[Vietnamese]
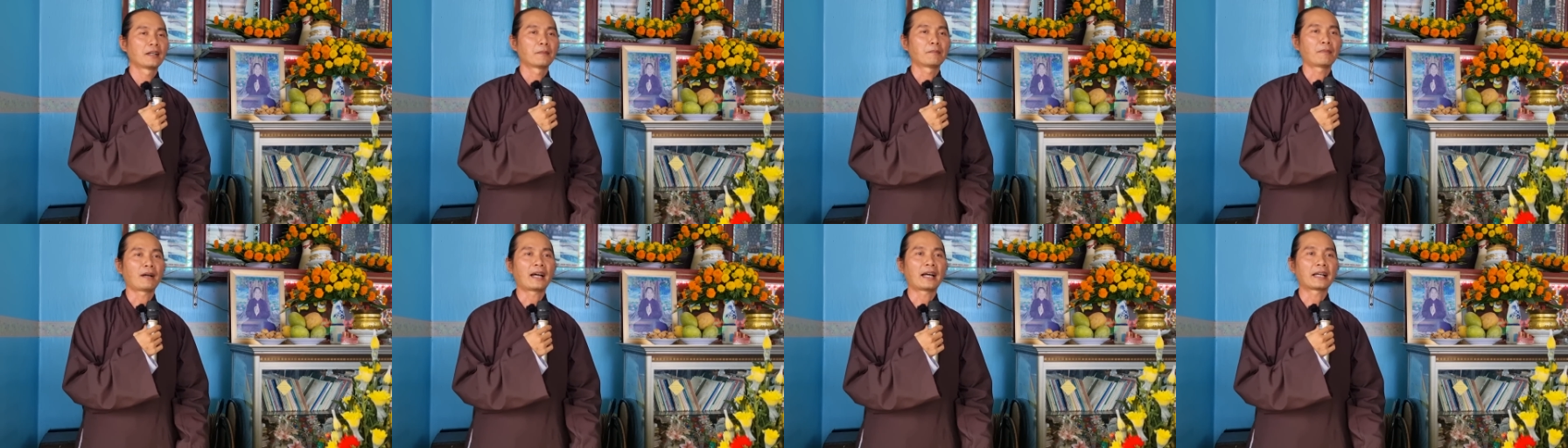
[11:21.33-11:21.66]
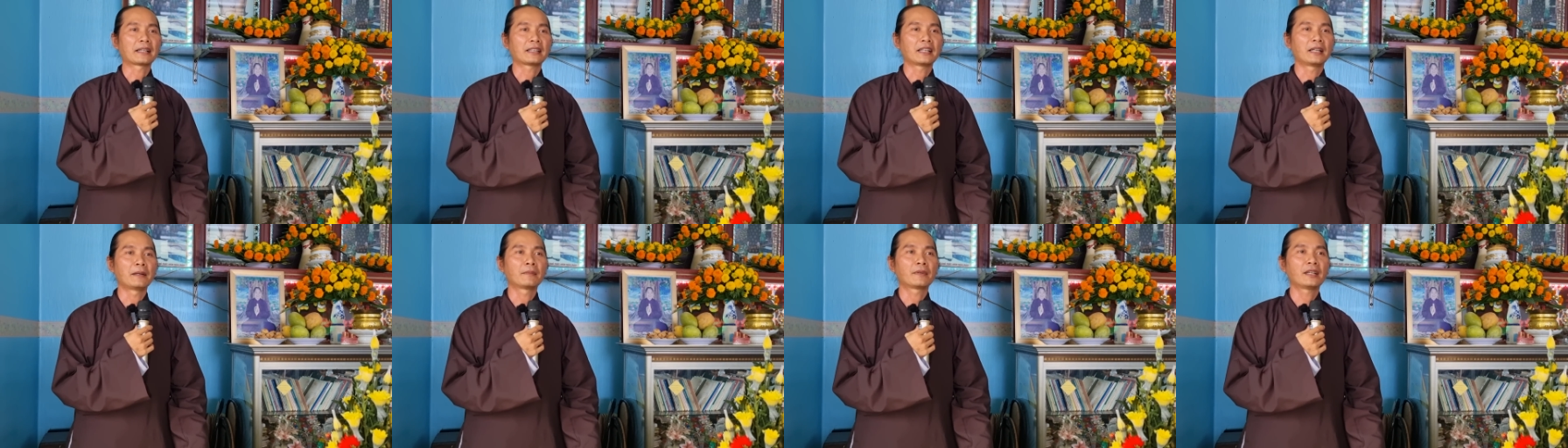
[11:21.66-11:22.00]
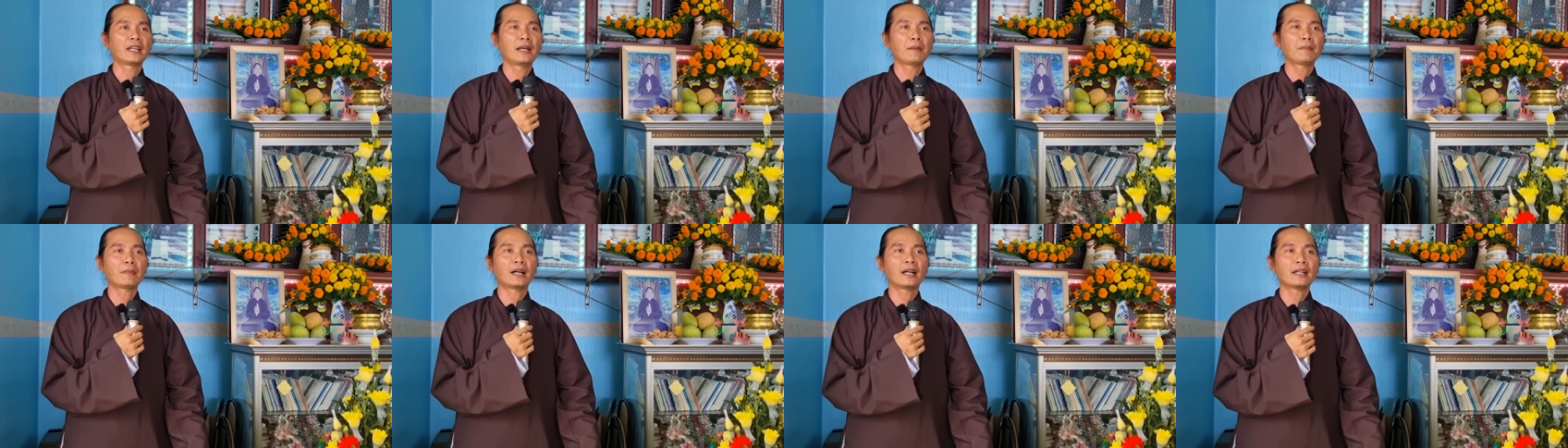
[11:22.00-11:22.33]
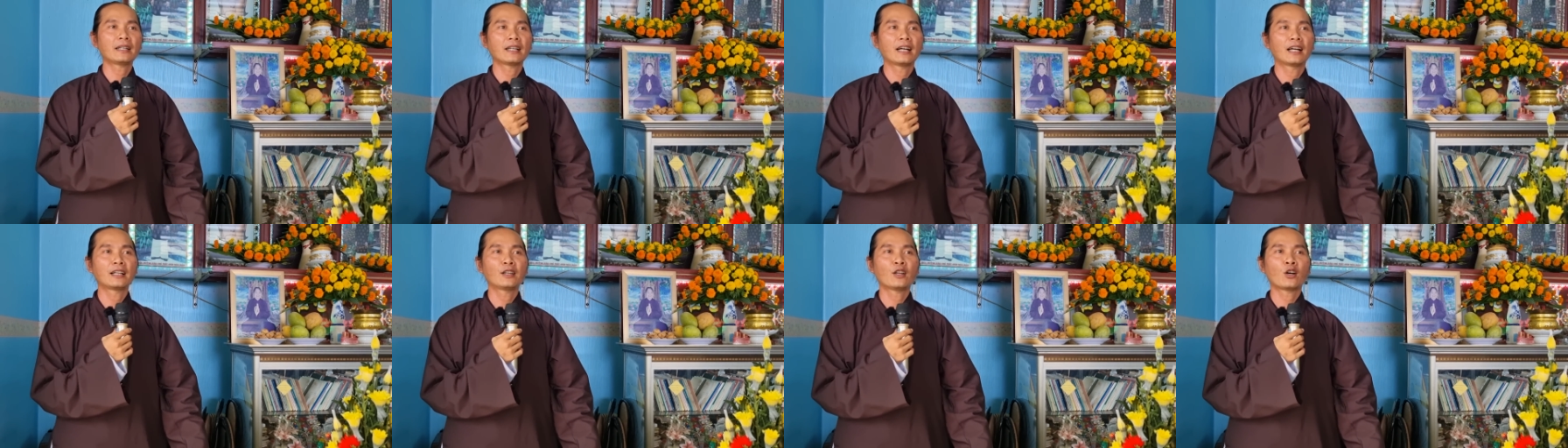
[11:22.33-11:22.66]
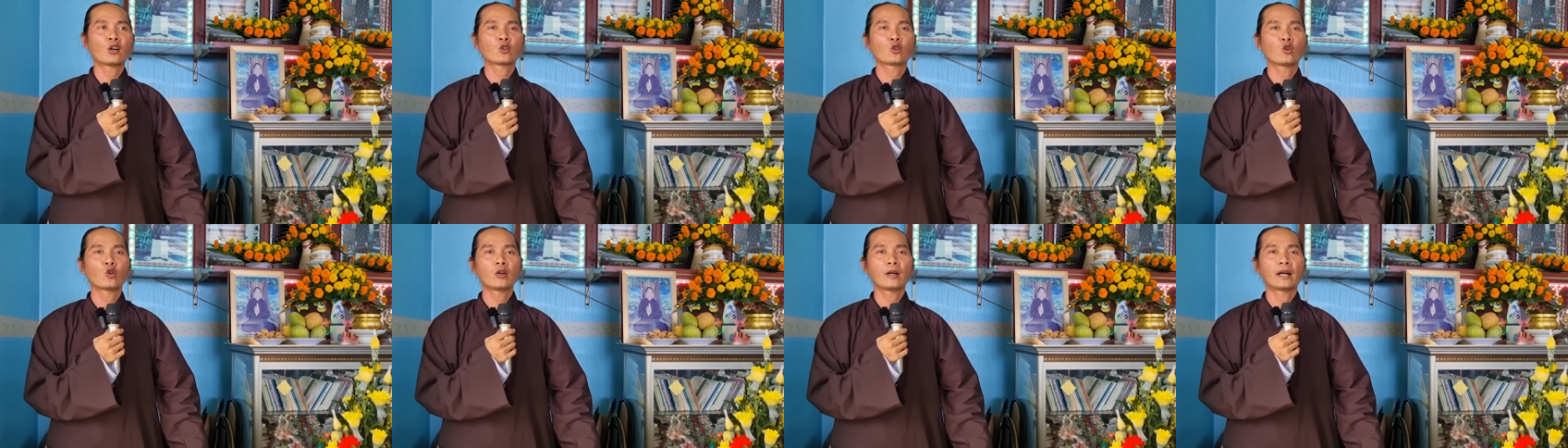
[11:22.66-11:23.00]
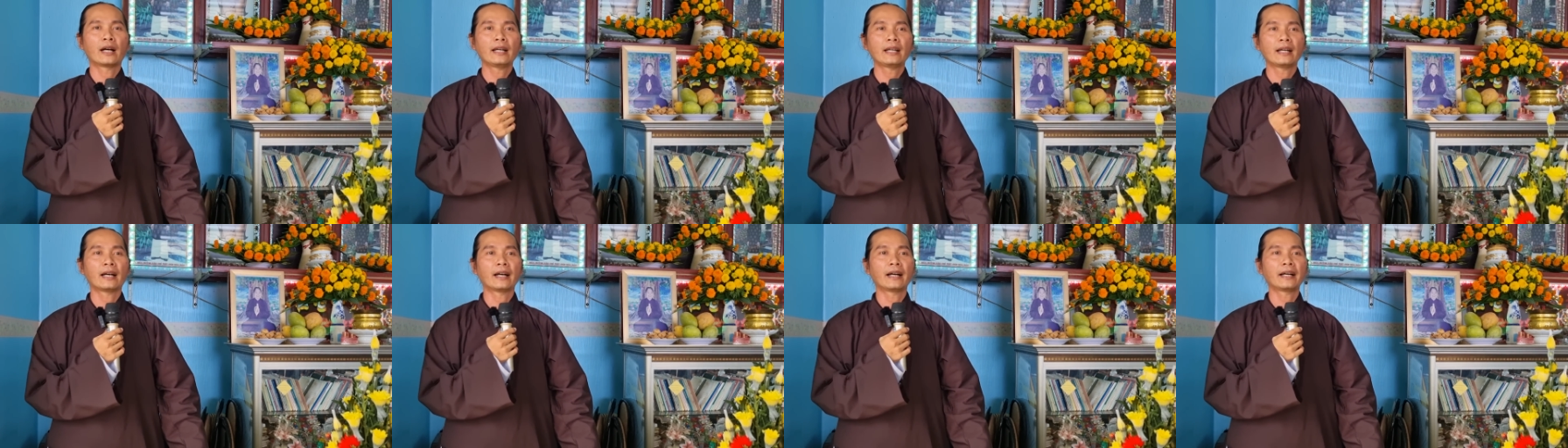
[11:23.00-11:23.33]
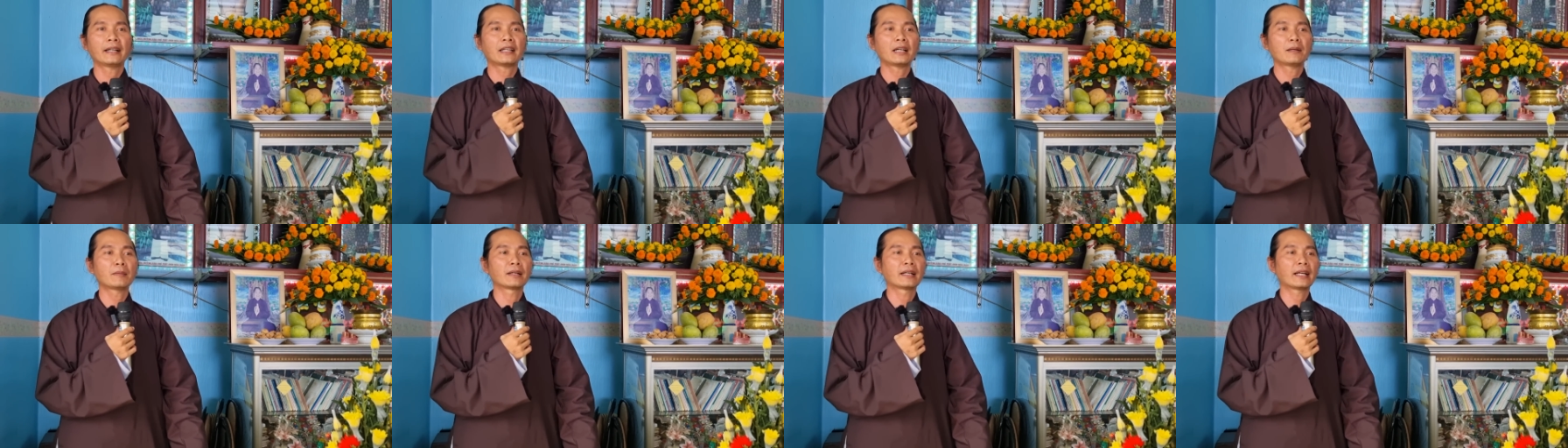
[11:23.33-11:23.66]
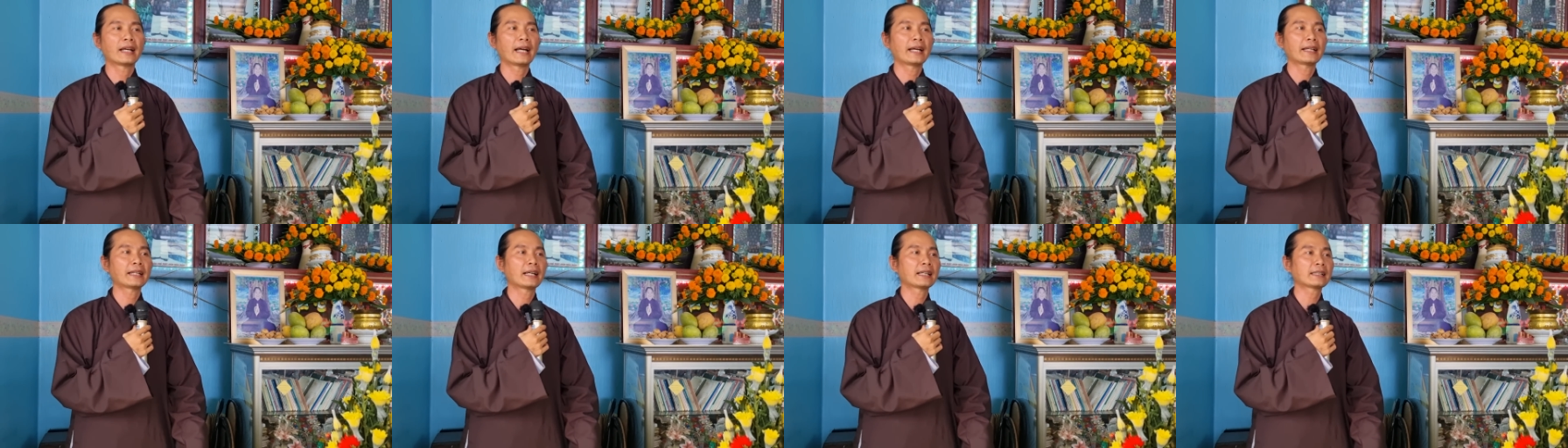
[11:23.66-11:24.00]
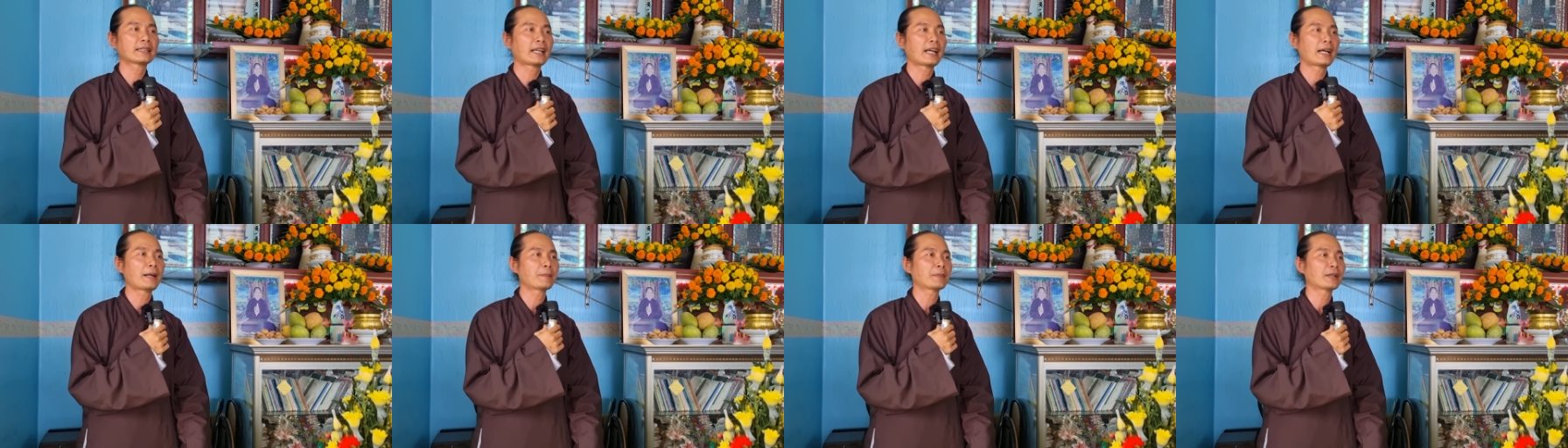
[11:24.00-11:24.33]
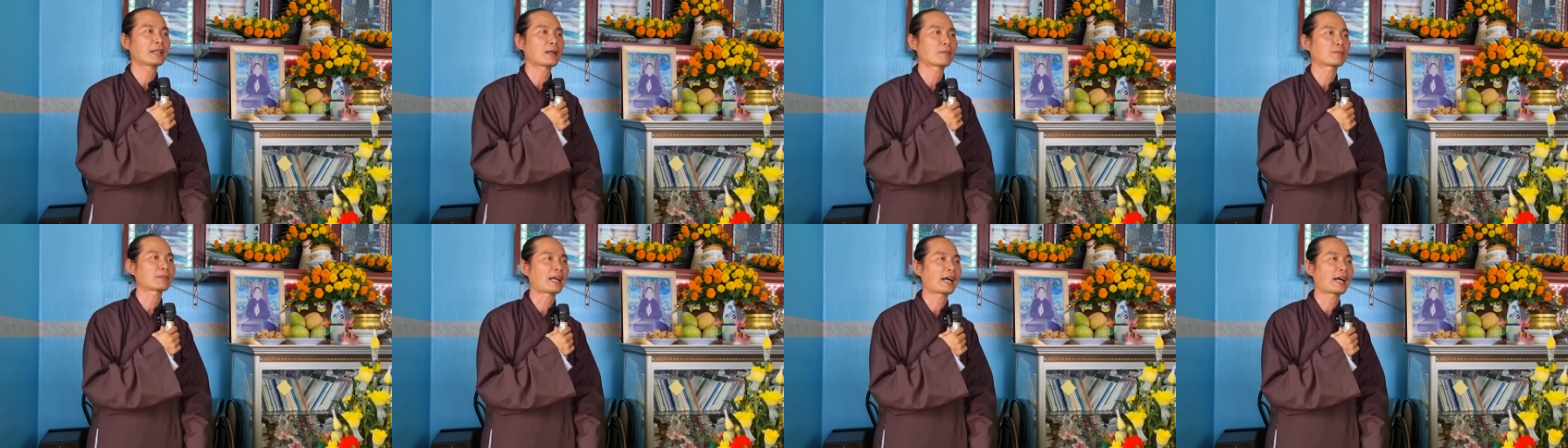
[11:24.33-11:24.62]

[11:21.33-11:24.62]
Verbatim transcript: mà tìm kiếm ở trên non núi, hỏi hỏi tới mười hai tháng tám cái đồng